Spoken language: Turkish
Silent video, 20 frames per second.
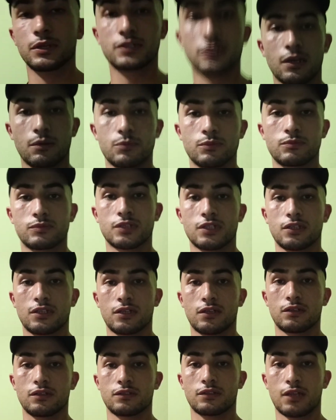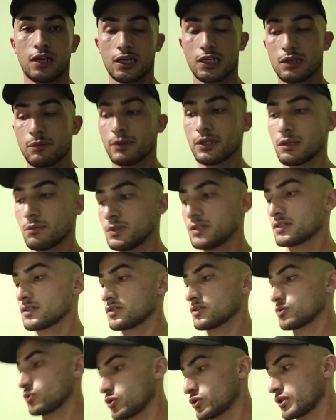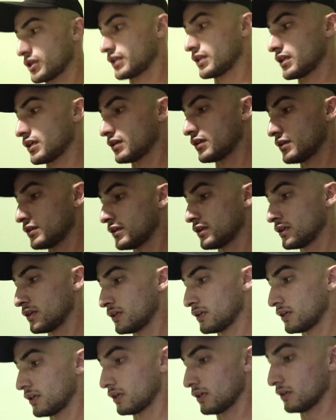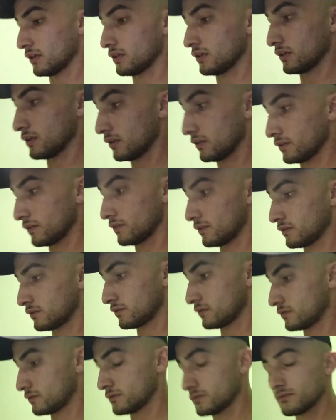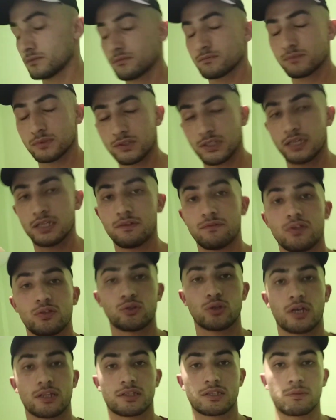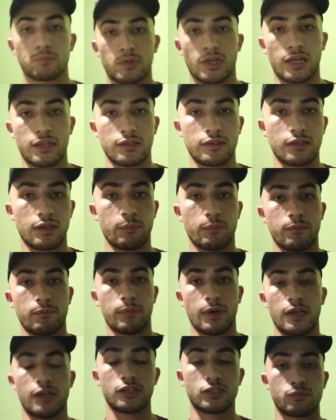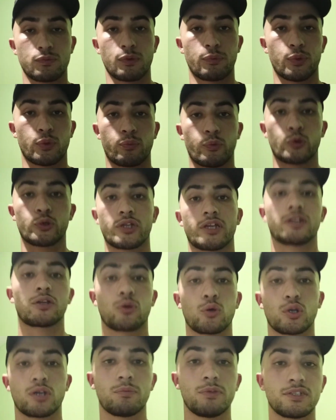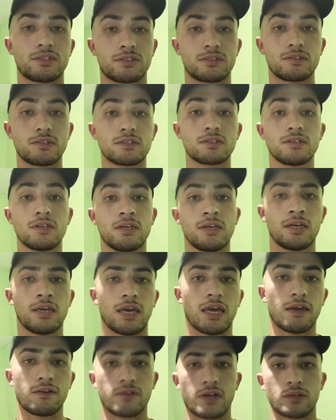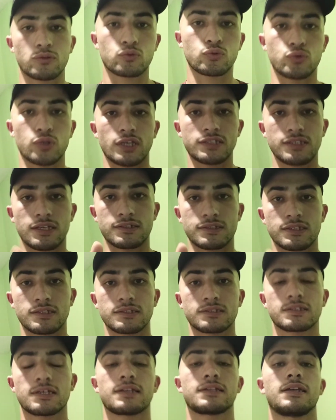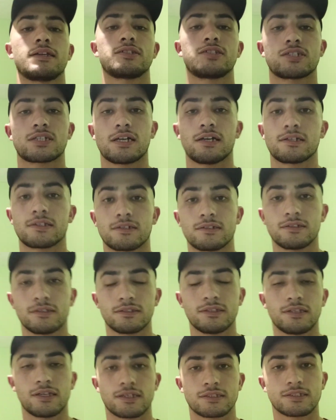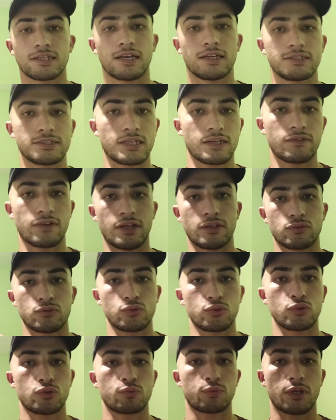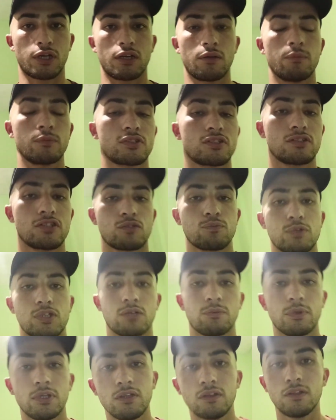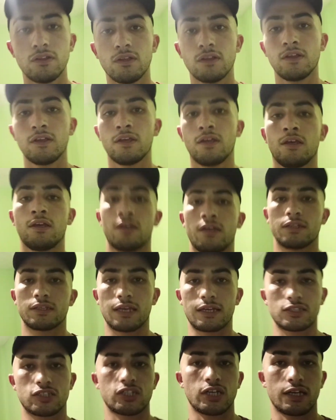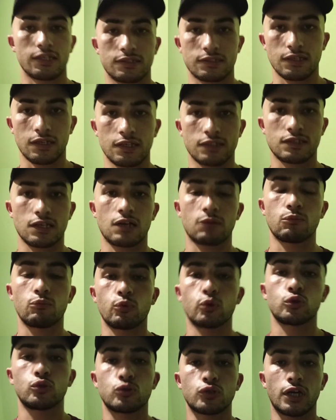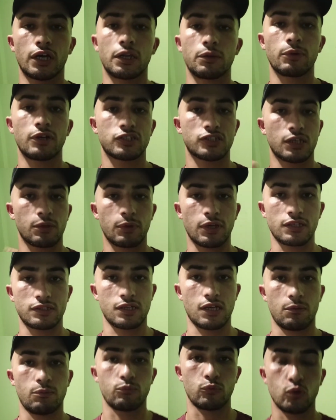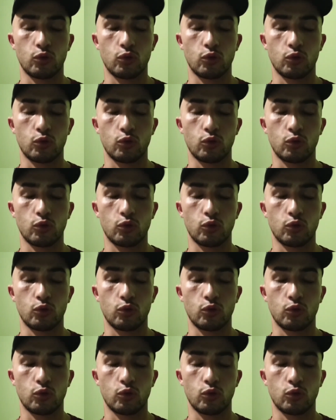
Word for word: hesabımıza da takip edebilirsiniz. Oradan da e, yeni video attığımda anında paylaşım yapıyorum. Oradan da görebilirsiniz. Evren Tu yazarsanız zaten çıkar. Direkt sadece Evren Tu YouTube kanalımızın ismi gibi. Tek şahsi hesabım odur yani başka bir hesabım